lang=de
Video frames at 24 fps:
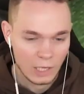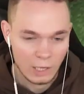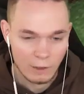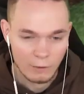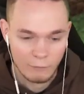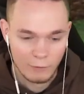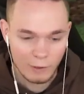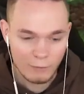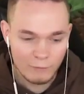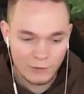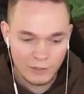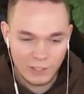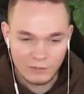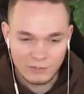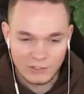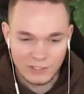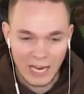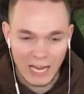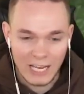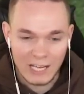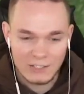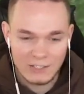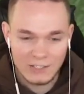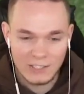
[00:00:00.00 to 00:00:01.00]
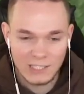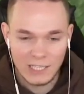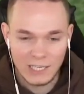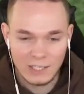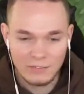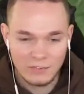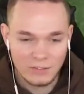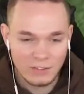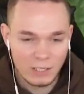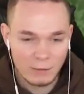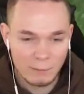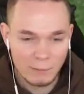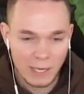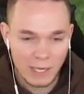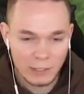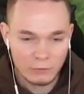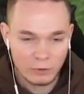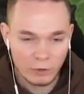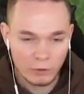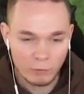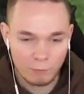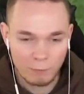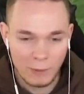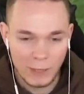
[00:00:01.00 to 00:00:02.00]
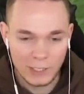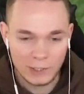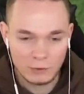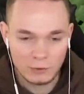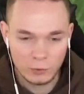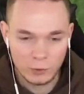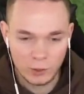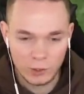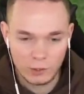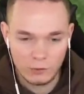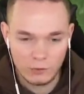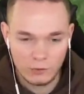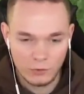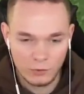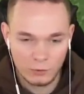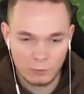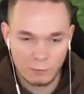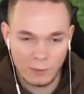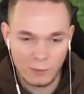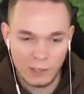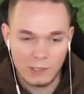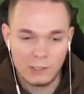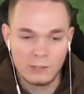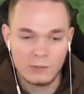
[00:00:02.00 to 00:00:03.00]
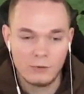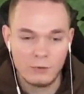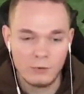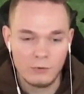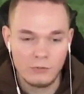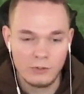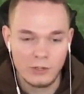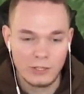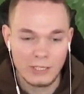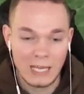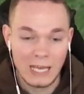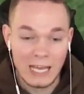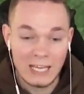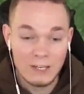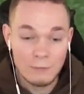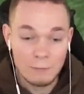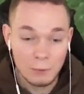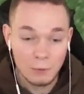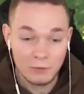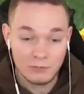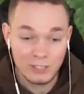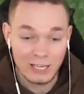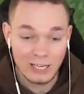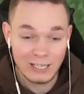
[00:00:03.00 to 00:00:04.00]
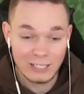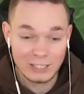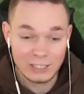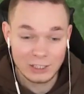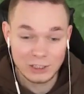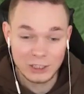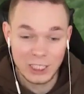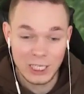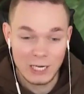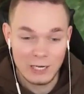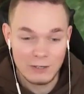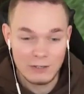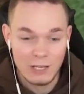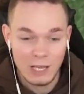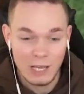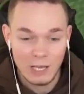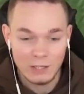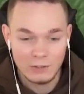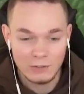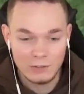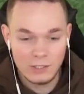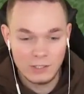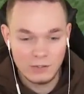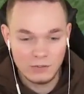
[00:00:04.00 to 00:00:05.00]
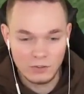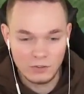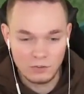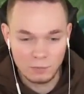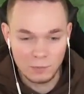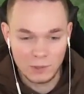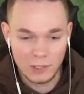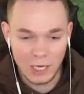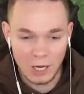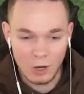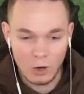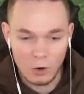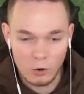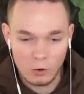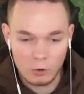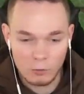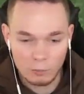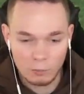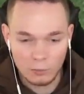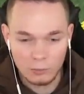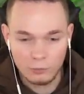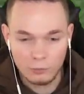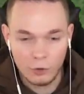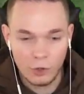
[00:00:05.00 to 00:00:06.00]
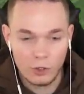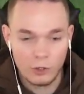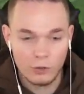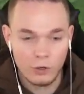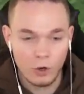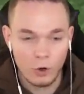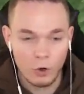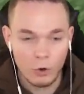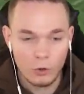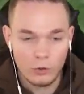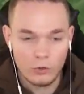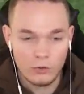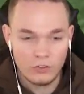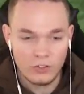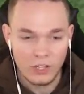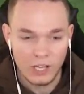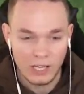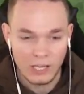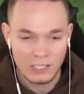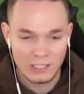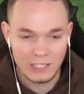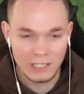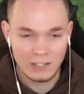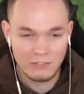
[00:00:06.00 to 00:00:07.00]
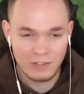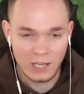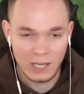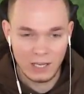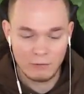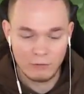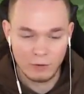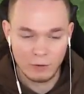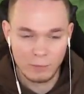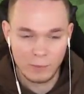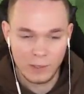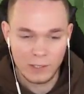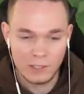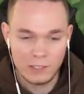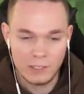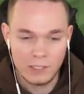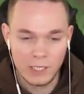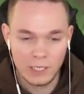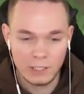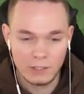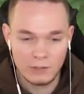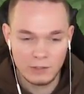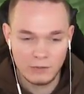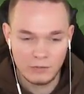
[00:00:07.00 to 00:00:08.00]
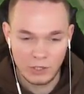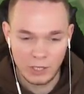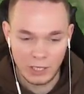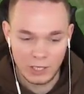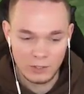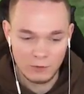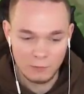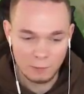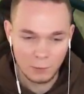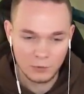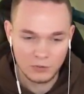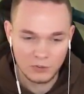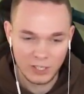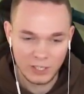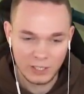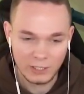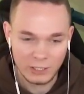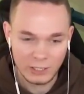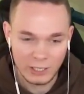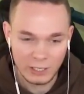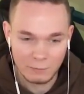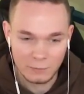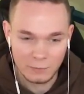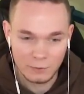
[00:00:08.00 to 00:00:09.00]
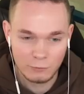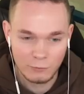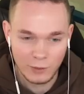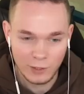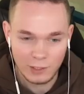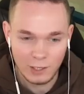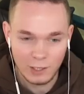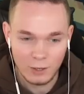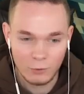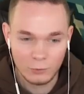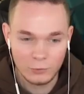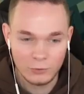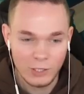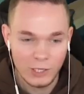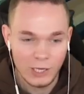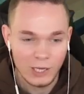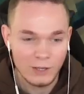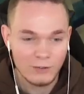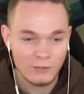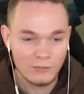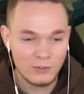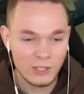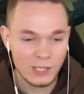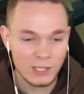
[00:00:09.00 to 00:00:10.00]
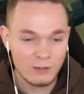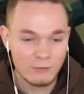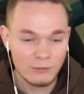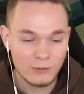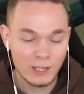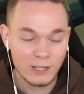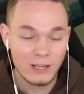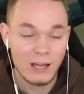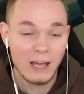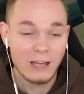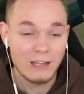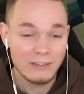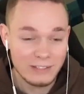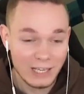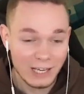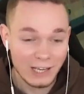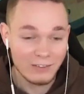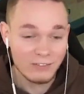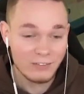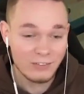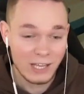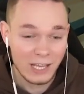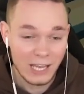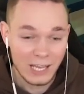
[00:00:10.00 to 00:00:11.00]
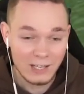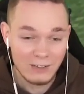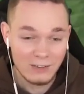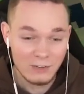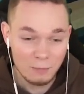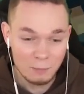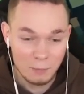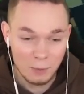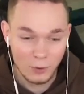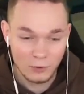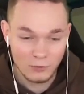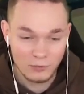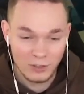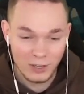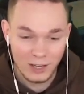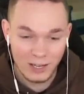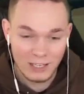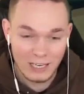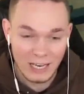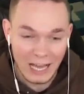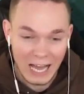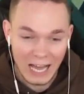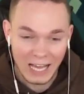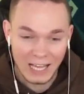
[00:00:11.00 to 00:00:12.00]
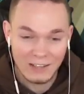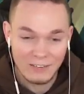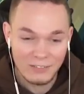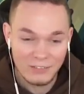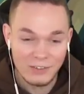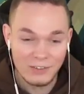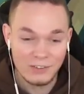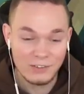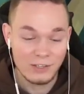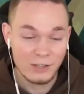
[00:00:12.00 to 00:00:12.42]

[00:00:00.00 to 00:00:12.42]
Wenn wir das gleiche jetzt in der Minecraft Bedrock Edition machen, und ein Endportal erstellen, dieses mit Augen befüllen und jetzt einfach mal hier diese Endportalrahmen weghauen, sehen wir, das Endportal an sich